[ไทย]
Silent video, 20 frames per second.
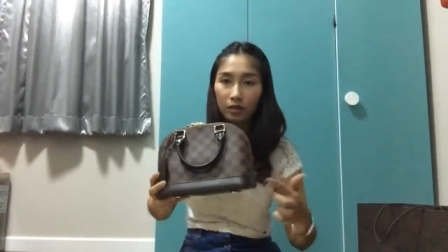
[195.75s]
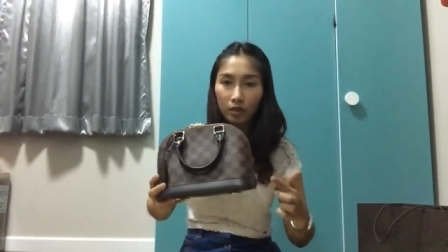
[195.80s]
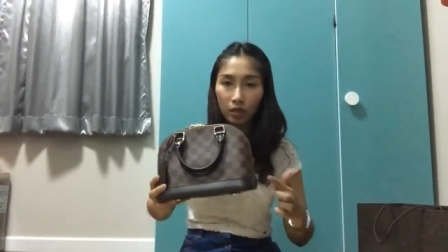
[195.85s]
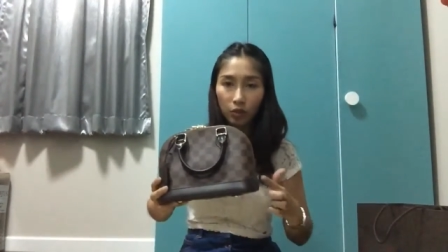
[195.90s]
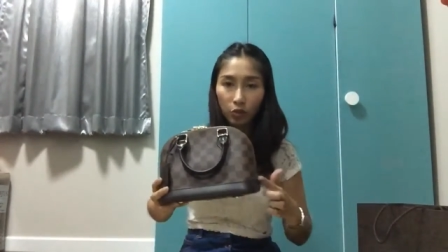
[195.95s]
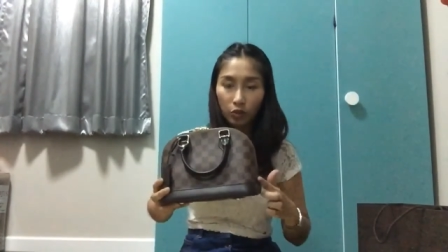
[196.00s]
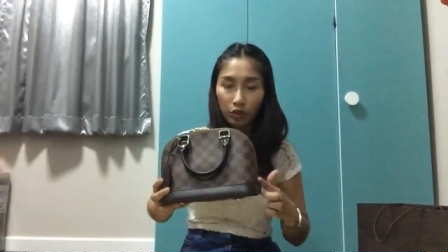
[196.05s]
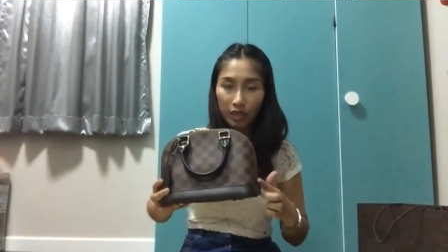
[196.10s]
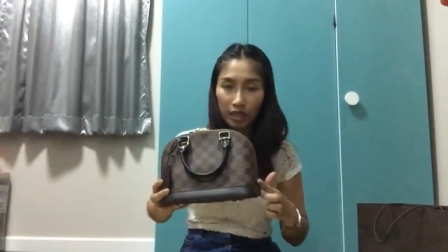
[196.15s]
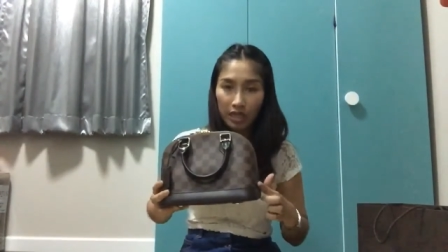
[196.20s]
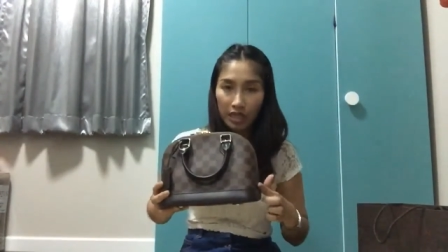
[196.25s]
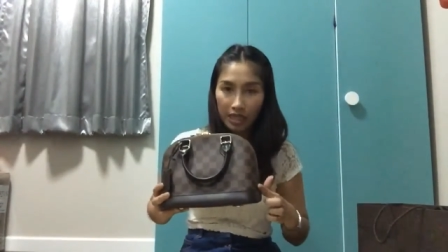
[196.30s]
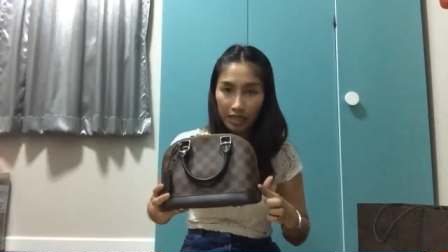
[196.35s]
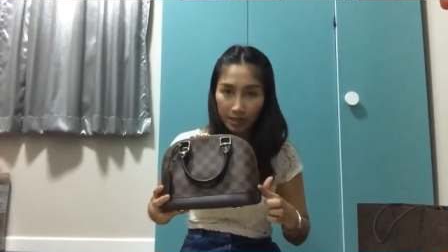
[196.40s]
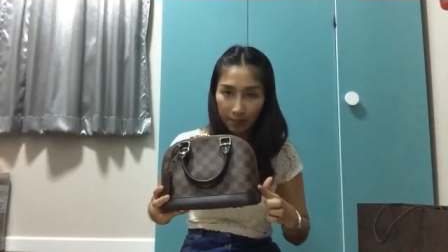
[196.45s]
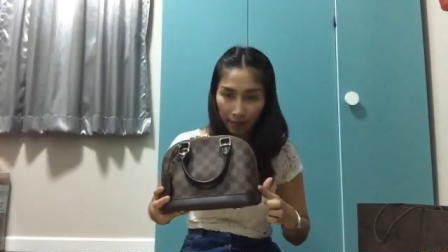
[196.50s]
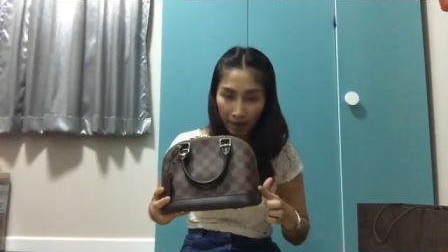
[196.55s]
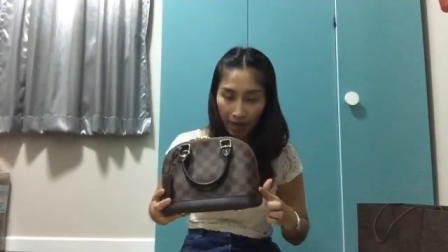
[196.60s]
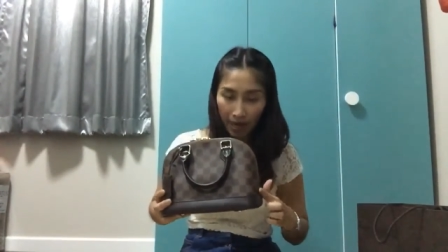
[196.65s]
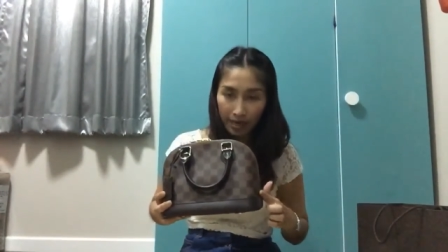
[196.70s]
จะอยู่ที่ยี่
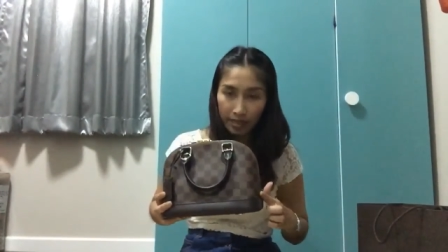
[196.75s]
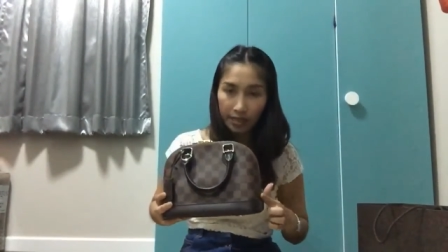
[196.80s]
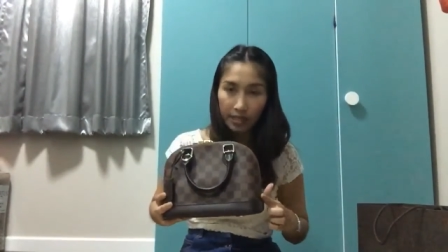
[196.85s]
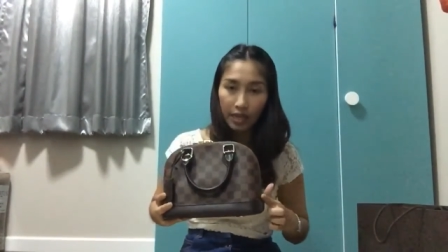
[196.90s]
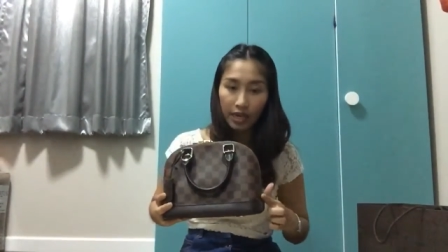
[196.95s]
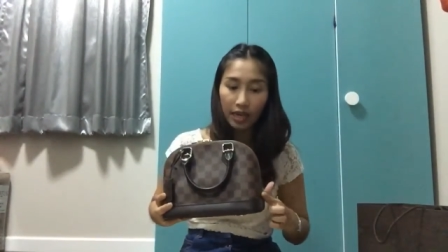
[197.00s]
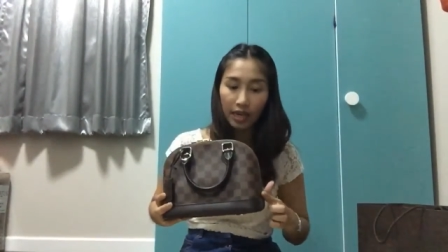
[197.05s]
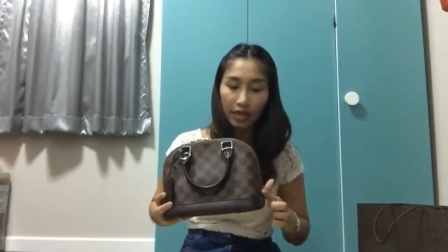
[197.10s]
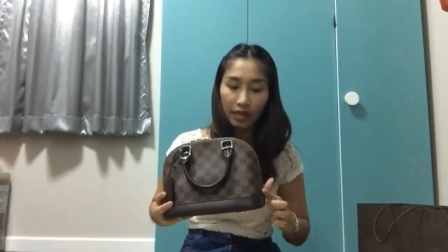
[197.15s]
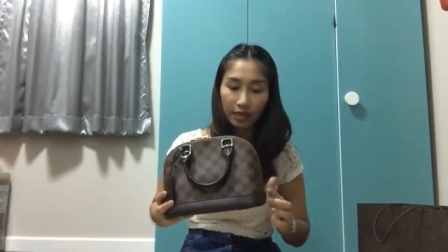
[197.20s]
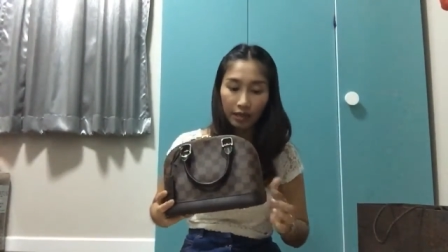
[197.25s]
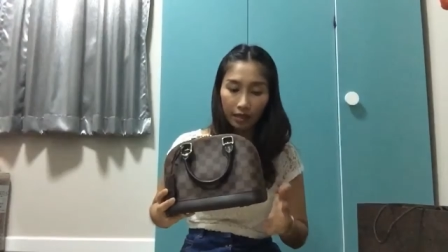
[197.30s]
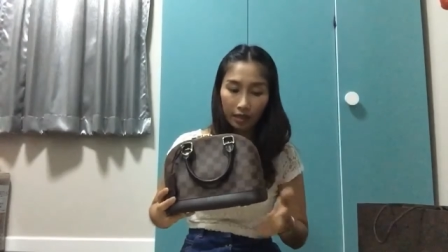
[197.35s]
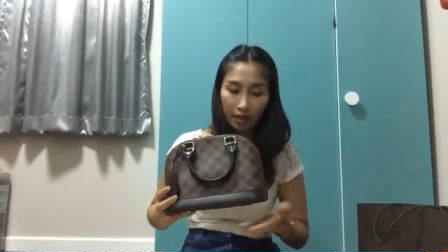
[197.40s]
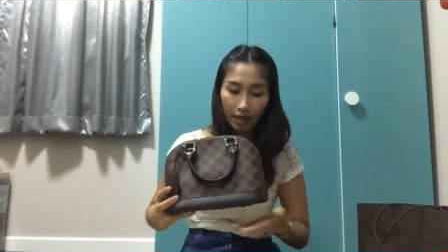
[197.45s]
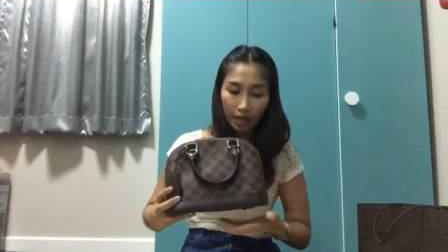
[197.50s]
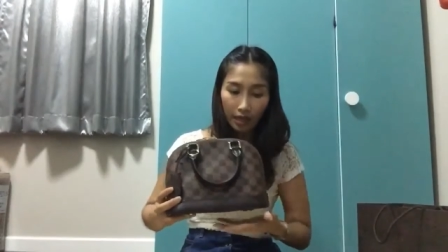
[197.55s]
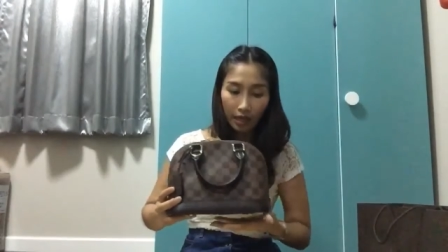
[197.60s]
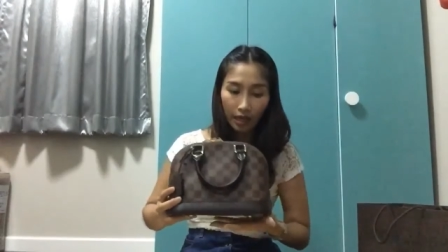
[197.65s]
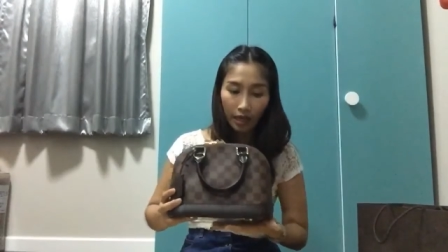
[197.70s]
สิบห้าเซน
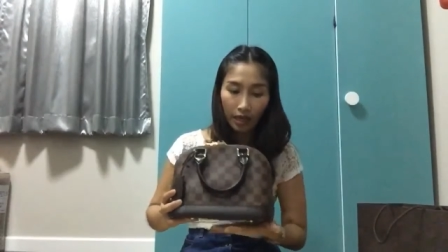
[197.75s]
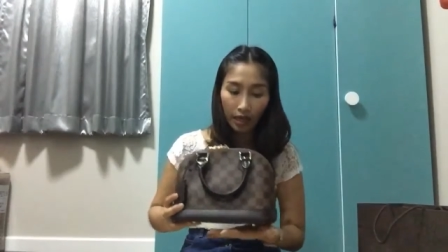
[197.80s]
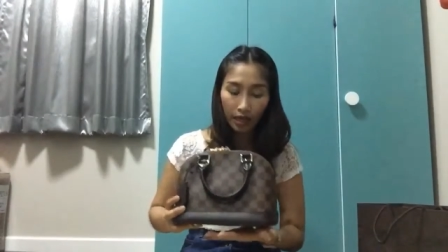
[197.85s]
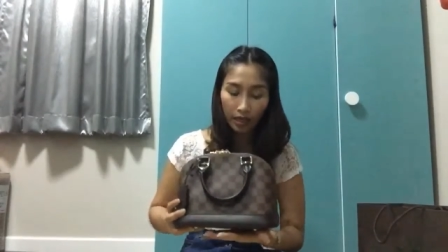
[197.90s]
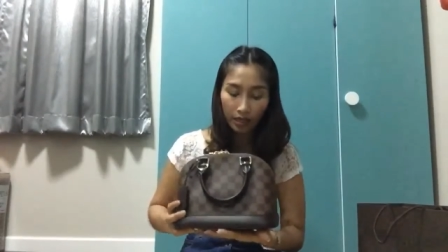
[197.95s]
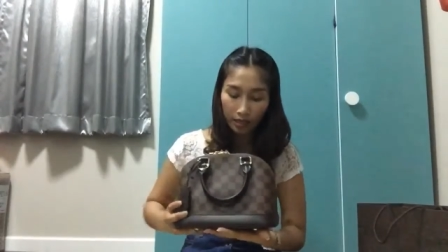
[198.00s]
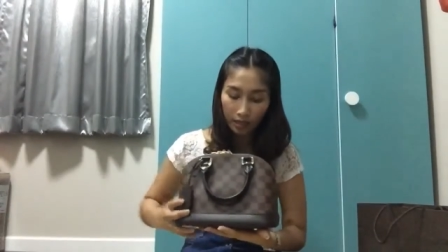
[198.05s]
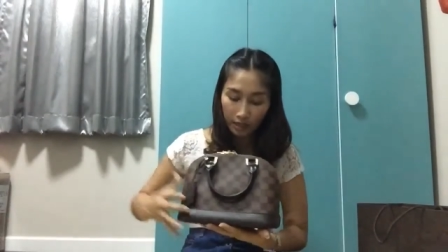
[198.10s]
นะคะ